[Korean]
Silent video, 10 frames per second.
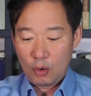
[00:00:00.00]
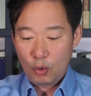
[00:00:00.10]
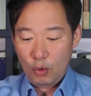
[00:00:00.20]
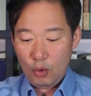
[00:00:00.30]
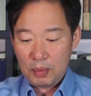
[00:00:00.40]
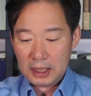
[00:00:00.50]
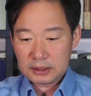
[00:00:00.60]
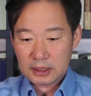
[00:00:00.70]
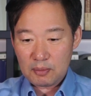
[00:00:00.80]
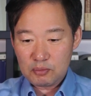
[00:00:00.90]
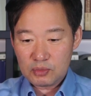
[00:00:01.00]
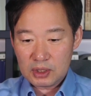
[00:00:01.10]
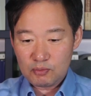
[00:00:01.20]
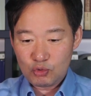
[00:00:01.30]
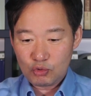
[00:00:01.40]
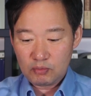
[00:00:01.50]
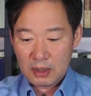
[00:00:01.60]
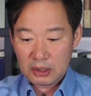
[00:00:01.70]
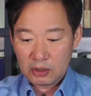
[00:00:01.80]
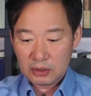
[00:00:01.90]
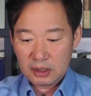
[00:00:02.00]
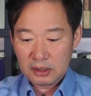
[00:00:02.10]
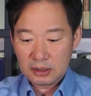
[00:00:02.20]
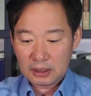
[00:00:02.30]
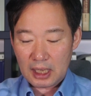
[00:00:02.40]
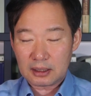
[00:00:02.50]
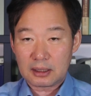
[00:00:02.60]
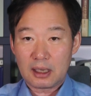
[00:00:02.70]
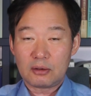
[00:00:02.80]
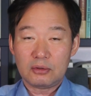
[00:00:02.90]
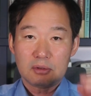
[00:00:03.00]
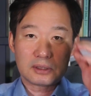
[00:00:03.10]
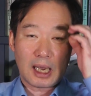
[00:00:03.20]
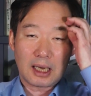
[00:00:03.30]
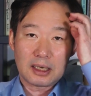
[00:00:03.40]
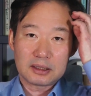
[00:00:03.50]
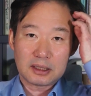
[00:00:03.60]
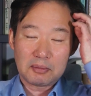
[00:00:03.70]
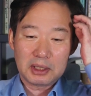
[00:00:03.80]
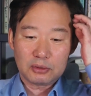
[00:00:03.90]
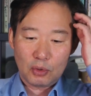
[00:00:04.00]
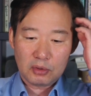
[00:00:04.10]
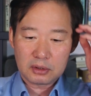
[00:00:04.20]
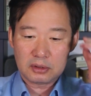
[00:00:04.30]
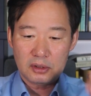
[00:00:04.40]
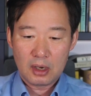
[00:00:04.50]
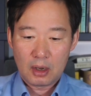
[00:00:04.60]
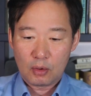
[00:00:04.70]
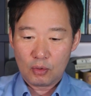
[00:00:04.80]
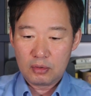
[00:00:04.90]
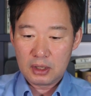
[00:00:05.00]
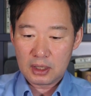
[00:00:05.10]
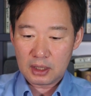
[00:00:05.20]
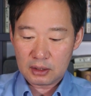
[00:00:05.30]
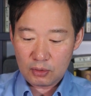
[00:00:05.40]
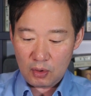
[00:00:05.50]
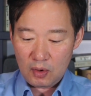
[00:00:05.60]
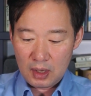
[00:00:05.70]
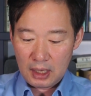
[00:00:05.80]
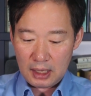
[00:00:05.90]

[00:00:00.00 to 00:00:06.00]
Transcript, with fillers: 536만 원을 땄다고 자랑 삼아 또 글을 올리기도